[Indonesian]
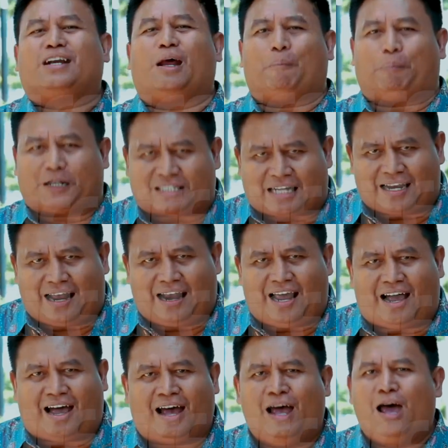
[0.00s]
Dan
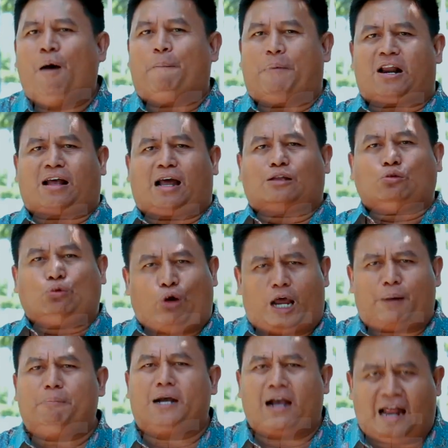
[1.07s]
percayalah berkat
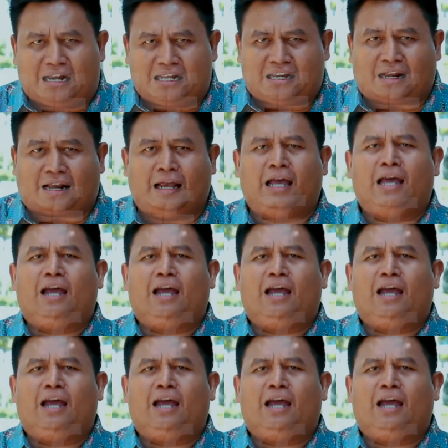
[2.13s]
Tuhan mengalir,